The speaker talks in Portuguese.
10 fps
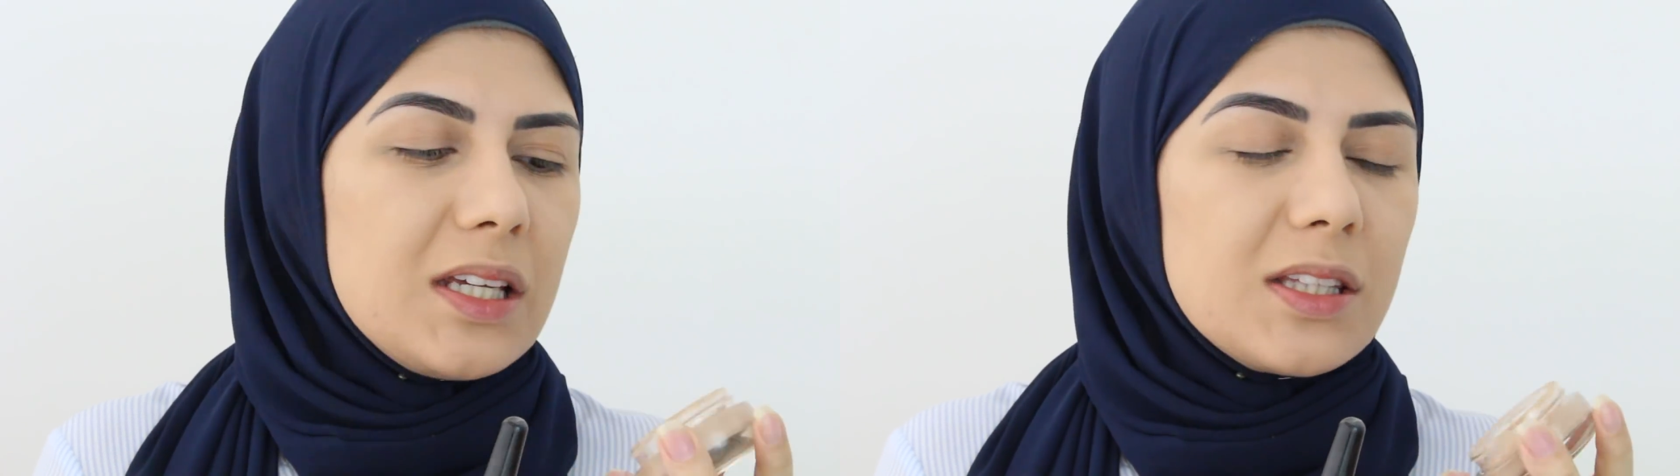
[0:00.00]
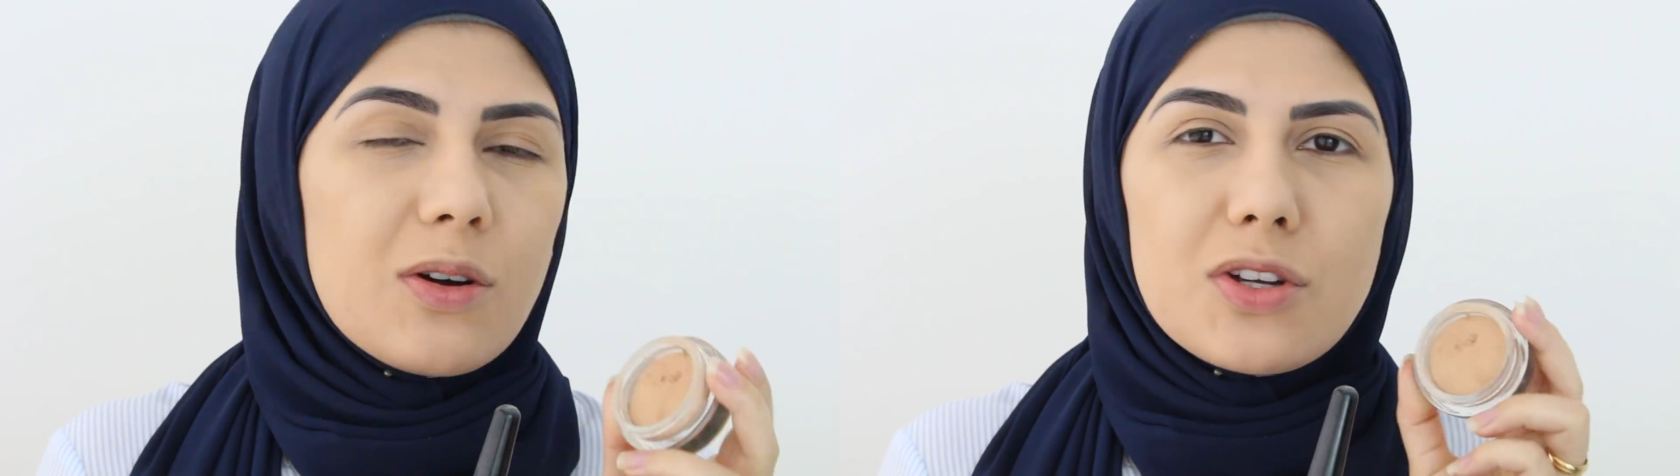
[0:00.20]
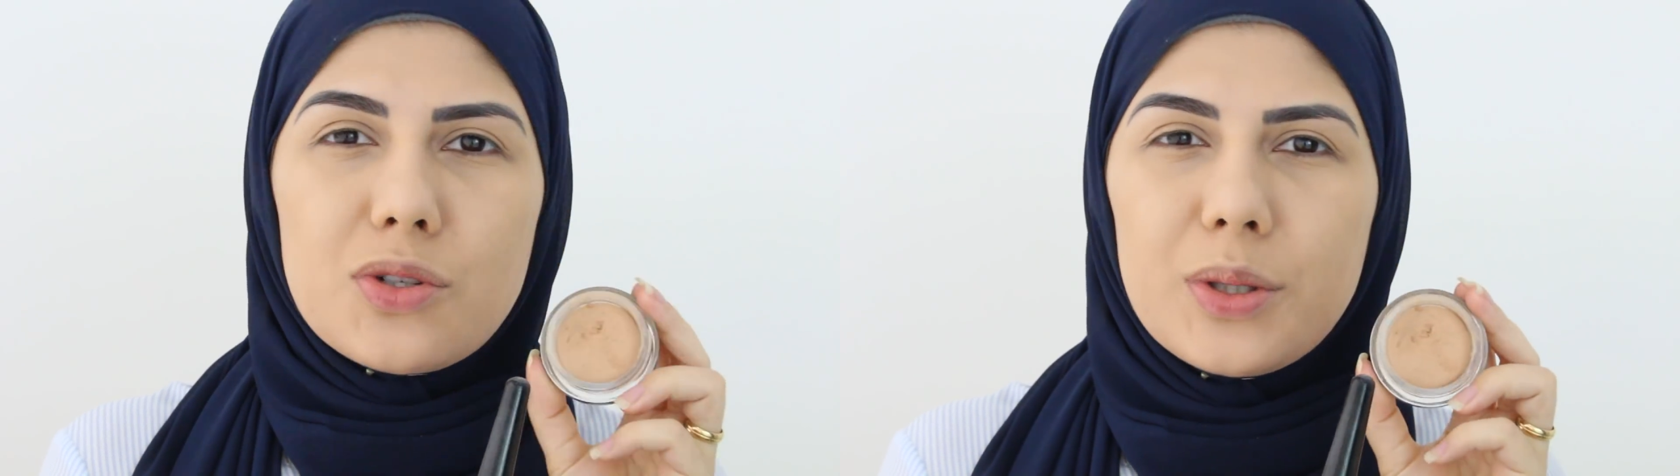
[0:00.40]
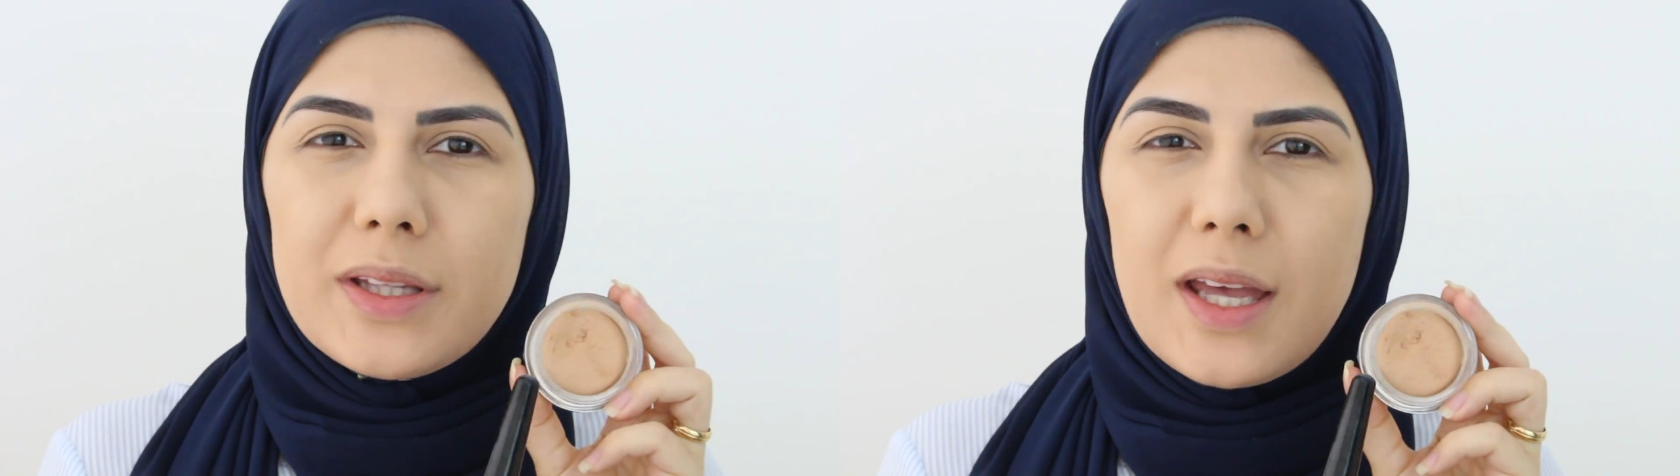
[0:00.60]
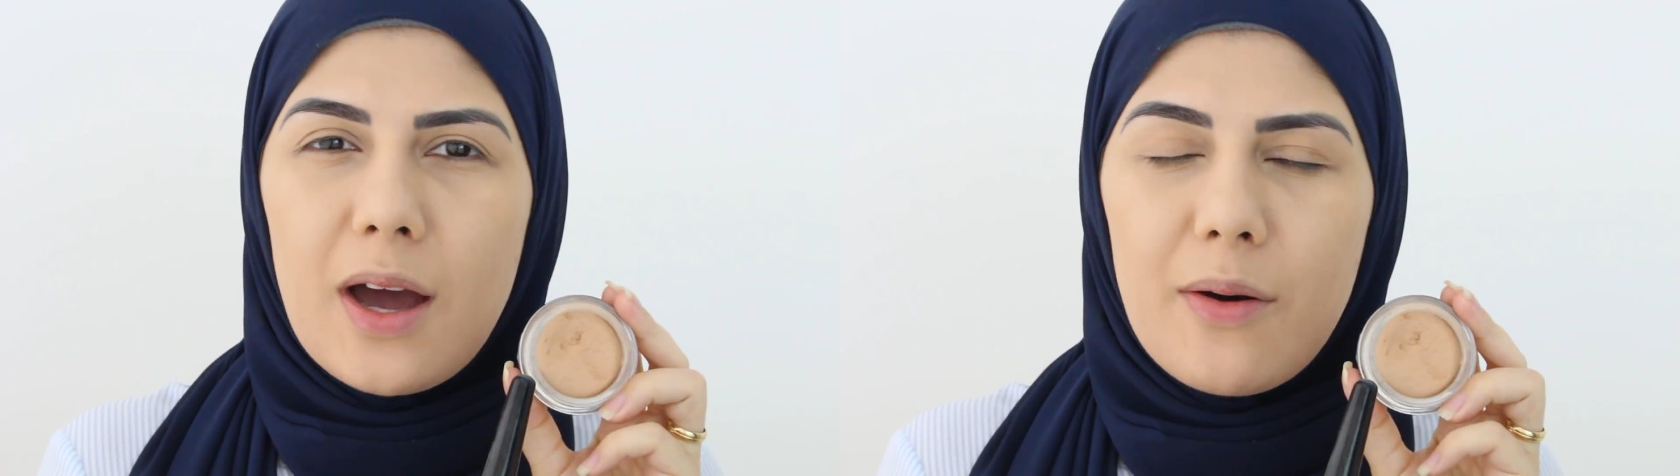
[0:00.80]
Então eu acho que o
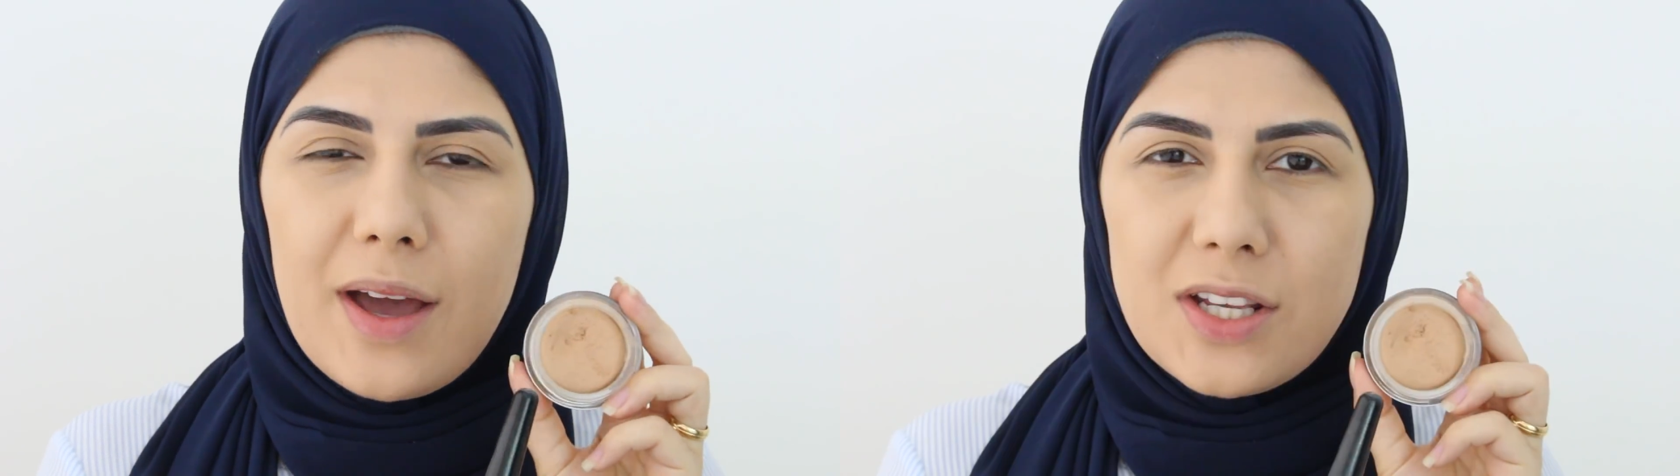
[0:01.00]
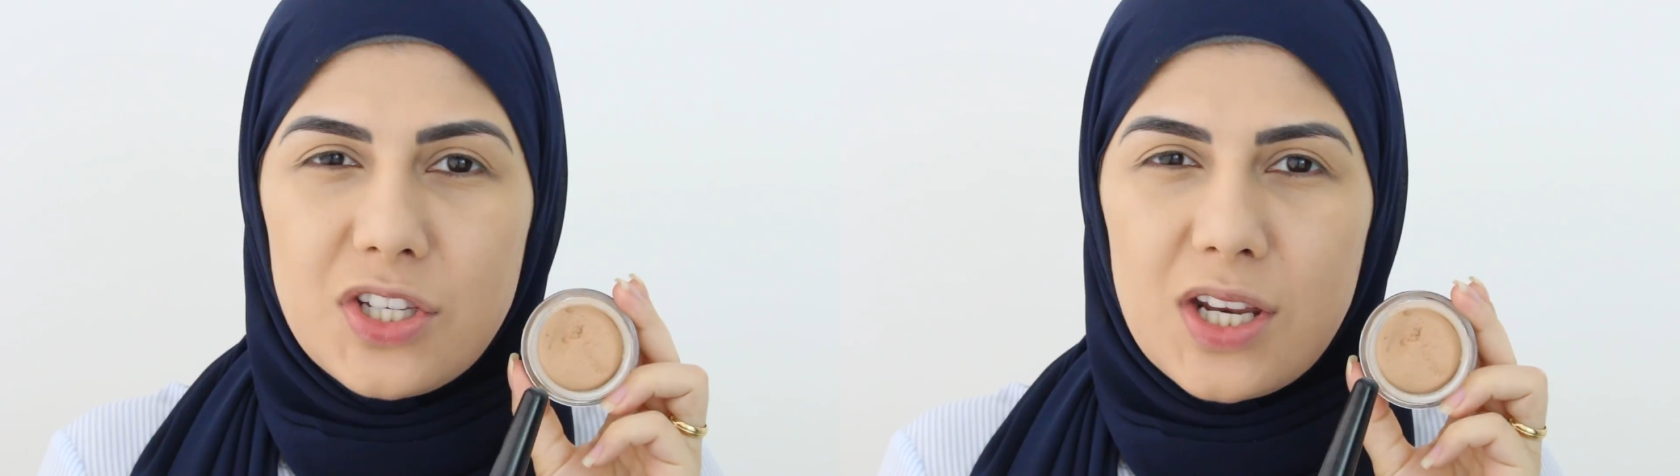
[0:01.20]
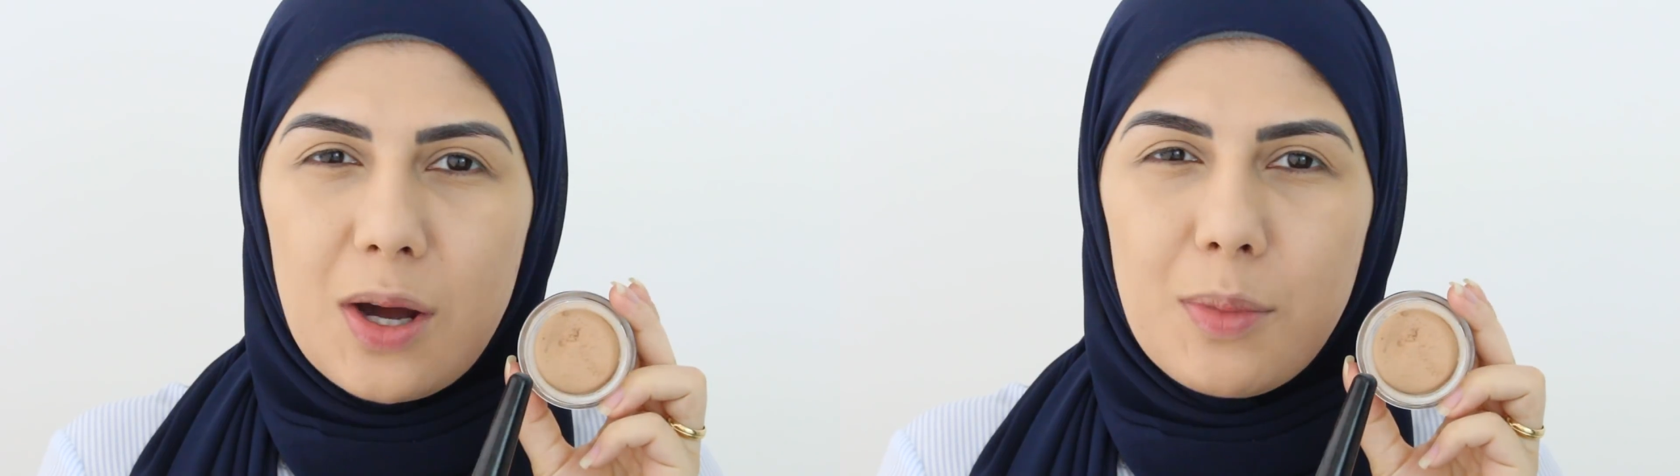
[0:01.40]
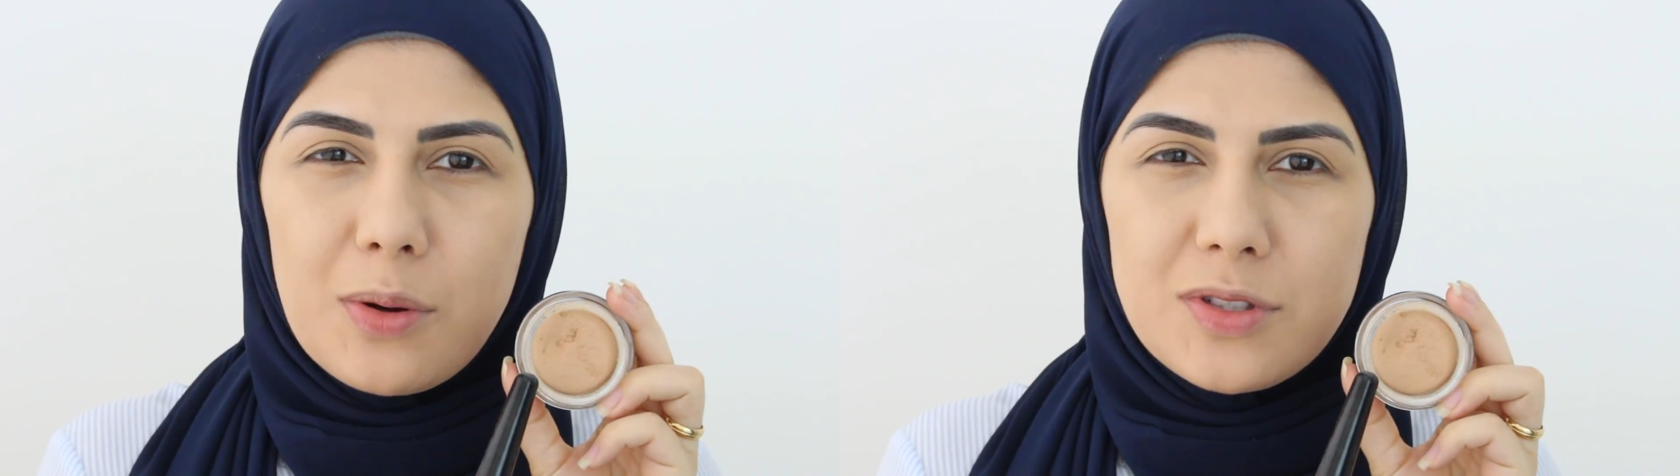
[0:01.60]
ideal é tirar uma